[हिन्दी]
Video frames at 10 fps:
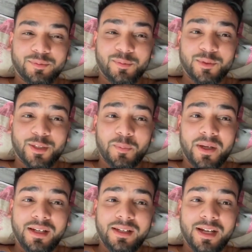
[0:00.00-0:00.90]
उनसे तो
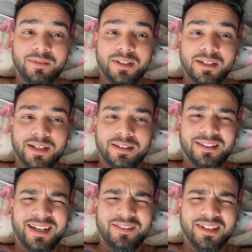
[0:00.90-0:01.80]
पहले ही राइवलरी रहती
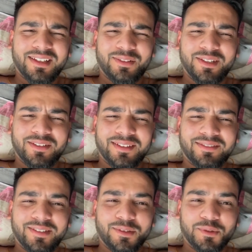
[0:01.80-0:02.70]
है राइवलरी तो नहीं रहता
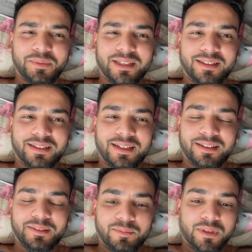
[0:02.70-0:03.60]
वही जो भी करते
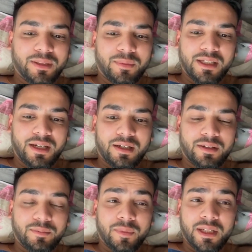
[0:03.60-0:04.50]
रहते हैं बट मजा
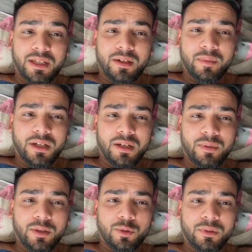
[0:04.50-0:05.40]
आएगा मैं देखा बड़े
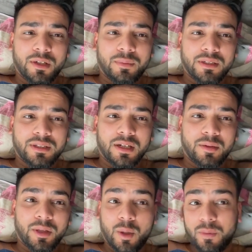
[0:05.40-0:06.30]
कमेंट कमेंट पास कर
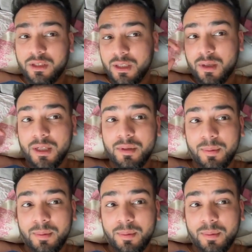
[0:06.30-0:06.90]
रहा था पिछली बार भी